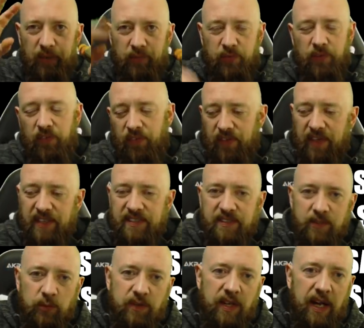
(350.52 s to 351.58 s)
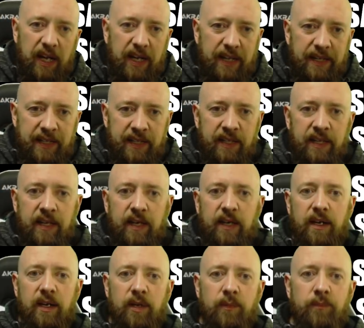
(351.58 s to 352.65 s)
Anführungszeichen, unterhalten.
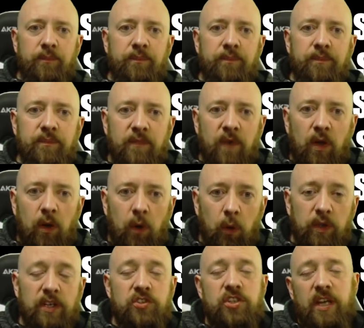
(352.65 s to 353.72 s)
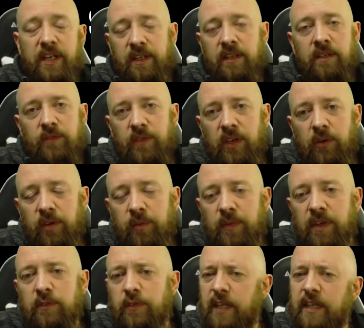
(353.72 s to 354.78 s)
Ähm, oder chatten, wie auch
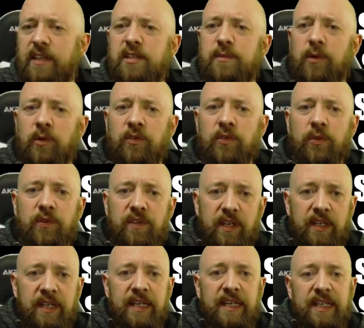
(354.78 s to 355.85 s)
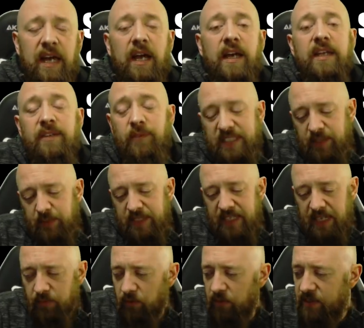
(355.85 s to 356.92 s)
immer. Verlinke ich mal unten drunter. Ja, was ich aber
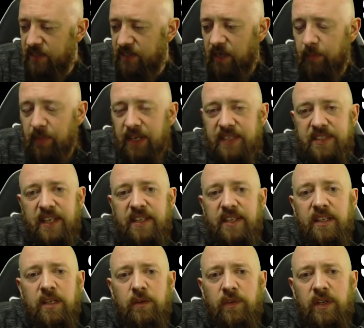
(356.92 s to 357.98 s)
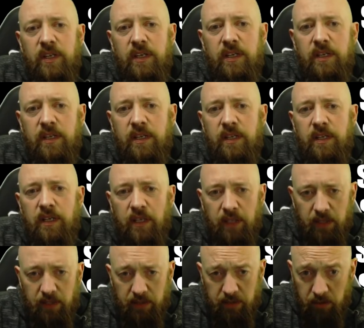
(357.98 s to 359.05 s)
sagen wollte, ich habe Resident Evil
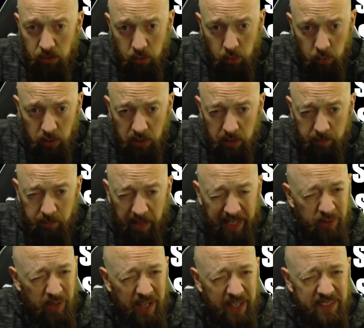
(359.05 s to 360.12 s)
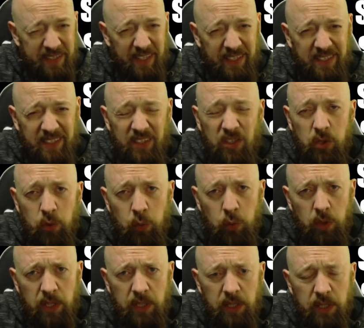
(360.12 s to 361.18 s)
0, Biohazard
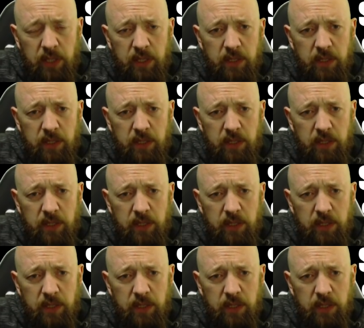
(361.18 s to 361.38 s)
0.